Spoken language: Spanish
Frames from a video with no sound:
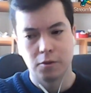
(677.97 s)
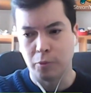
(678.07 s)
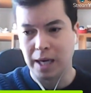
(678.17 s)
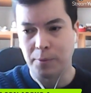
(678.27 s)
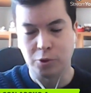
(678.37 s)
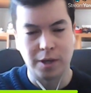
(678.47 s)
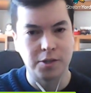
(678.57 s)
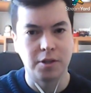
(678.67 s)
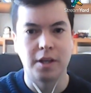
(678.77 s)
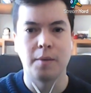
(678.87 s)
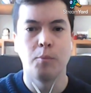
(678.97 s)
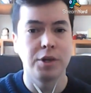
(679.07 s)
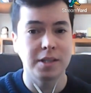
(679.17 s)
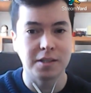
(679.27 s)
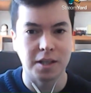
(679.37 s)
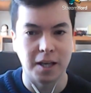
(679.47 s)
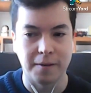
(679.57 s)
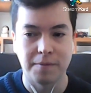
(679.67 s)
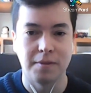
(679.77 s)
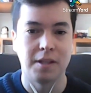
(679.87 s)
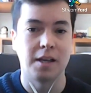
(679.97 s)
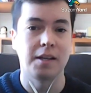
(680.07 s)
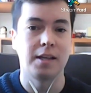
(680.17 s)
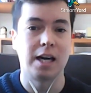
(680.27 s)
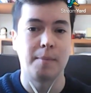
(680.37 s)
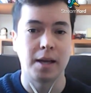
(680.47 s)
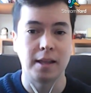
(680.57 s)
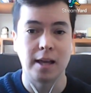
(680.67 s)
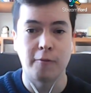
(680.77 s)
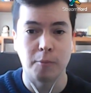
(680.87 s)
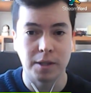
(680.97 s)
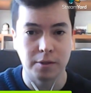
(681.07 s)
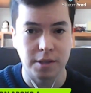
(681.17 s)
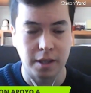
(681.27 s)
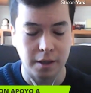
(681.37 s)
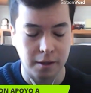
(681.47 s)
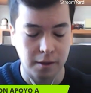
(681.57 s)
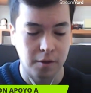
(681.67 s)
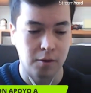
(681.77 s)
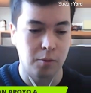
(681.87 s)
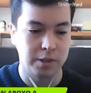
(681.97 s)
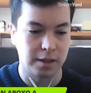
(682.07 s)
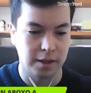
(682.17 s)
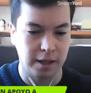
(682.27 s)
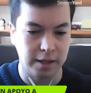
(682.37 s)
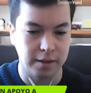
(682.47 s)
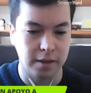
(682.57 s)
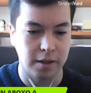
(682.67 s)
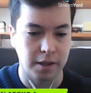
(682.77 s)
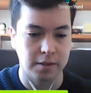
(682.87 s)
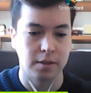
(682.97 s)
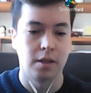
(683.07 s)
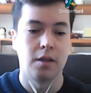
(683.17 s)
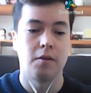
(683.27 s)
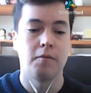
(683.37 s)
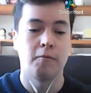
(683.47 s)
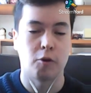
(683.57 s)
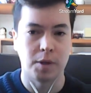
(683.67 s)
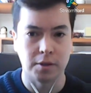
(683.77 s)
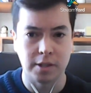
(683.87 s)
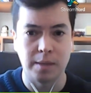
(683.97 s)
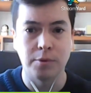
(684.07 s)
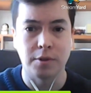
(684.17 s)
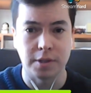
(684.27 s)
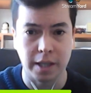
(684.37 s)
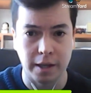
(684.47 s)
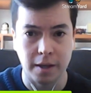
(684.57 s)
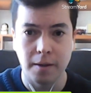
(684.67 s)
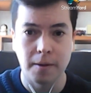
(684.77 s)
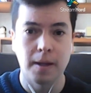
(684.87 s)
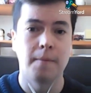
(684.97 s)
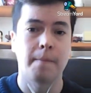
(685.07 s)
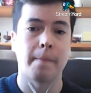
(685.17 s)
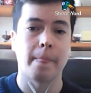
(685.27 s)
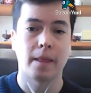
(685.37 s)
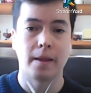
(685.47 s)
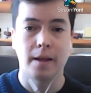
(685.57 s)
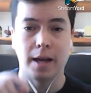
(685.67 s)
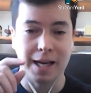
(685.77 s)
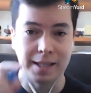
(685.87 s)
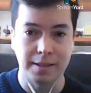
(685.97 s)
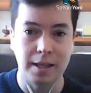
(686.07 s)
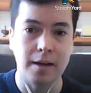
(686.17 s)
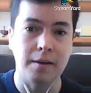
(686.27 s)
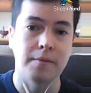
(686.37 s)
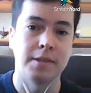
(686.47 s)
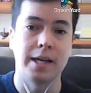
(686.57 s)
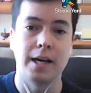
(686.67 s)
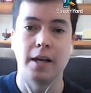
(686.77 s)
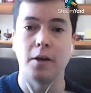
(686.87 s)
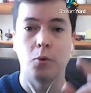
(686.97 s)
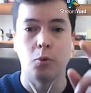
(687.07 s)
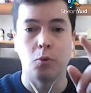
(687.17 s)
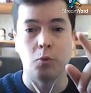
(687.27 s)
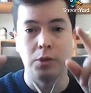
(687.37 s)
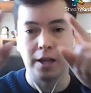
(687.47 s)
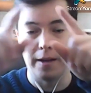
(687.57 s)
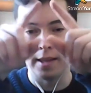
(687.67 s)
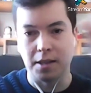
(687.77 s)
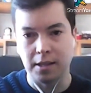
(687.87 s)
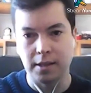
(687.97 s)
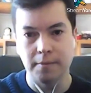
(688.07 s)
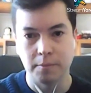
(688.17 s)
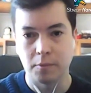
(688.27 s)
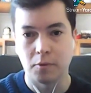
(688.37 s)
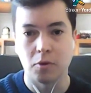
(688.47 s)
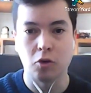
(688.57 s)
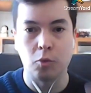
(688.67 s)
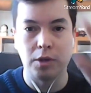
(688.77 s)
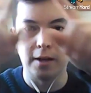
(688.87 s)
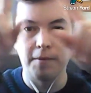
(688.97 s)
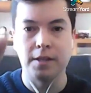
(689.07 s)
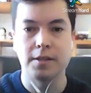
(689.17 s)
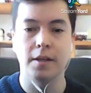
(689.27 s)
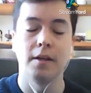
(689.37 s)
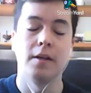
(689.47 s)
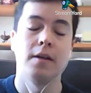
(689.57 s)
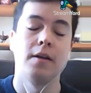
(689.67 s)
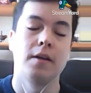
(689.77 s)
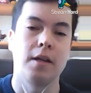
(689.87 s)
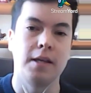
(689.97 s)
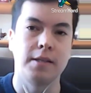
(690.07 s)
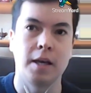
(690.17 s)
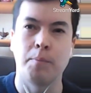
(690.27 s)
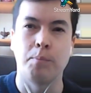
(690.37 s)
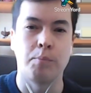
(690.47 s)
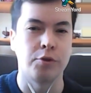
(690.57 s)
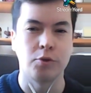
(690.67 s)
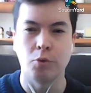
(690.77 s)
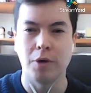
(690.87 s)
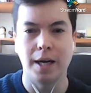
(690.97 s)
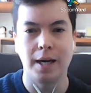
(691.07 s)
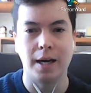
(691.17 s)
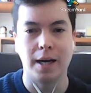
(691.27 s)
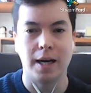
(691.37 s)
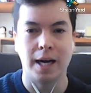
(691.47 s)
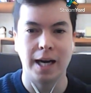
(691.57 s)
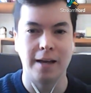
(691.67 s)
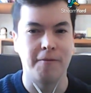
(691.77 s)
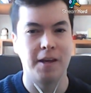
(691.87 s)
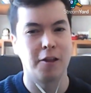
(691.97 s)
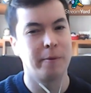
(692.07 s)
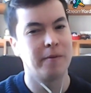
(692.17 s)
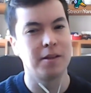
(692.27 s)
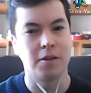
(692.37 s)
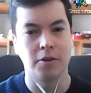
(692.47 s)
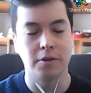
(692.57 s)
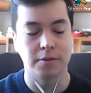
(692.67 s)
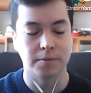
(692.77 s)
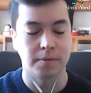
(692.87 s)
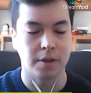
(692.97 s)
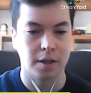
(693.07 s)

Súper, la postulación es muy sencilla. Tienes que entrar a la página de Formando Chile, como se los dije antes, es formandochile.cl. Al entrar sale una ventanita como un afiche que dice postula a la EFIES 2022,